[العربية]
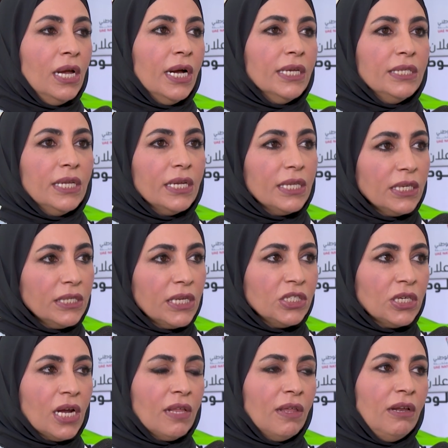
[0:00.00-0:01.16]
حتى
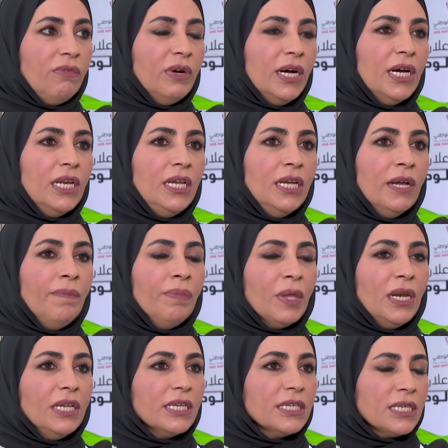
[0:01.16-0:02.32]
تنتشر هذه الفعاليه
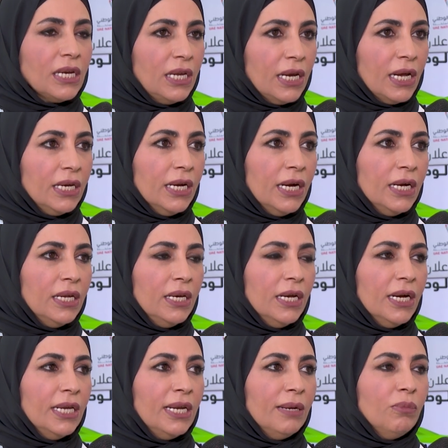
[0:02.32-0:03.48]
لتصل الى انحاء
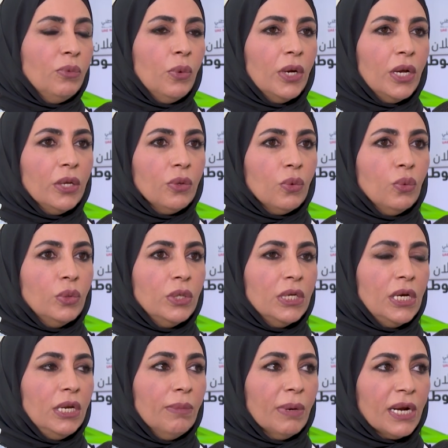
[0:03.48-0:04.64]
العالم وتكون
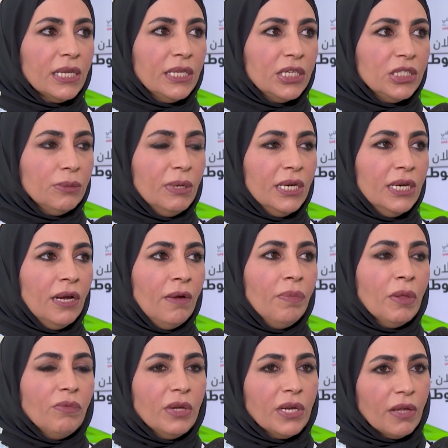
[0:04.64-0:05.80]
الامارات تجمعنا
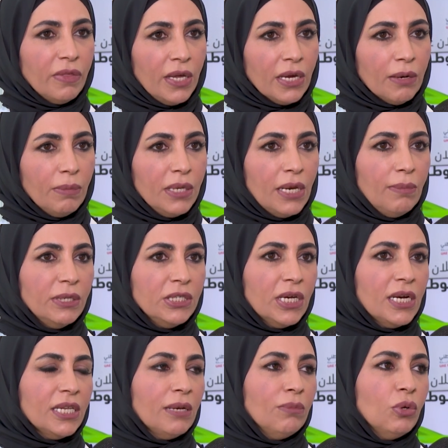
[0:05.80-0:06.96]
في كثير من
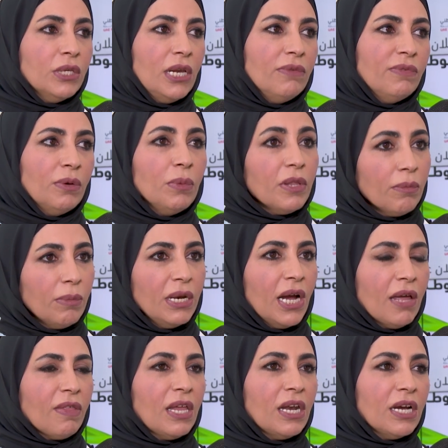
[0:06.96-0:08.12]
المجالات المختلفه ومن ضمنها
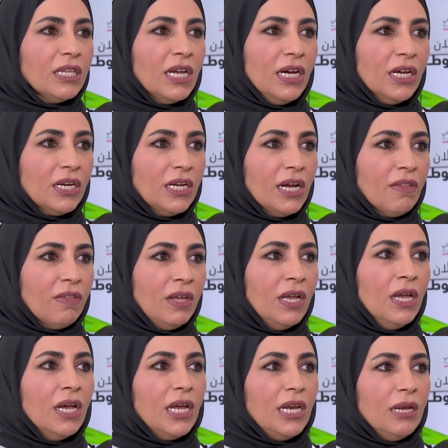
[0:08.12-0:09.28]
ايضا القطاع الرياضي
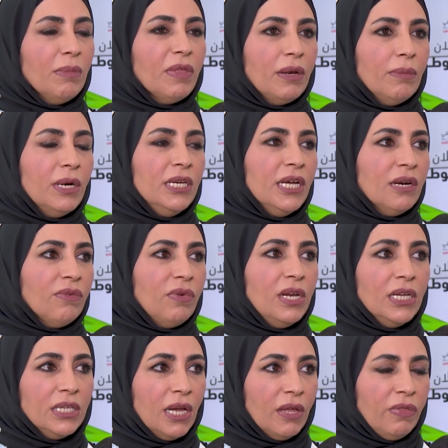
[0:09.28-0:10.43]
اللي مثل ما نعرف له
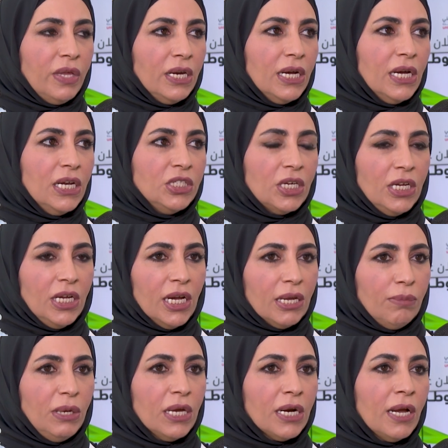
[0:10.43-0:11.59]
تاثير على شريحه
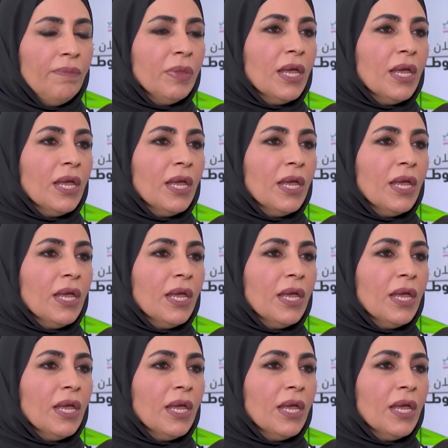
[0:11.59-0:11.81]
كبيره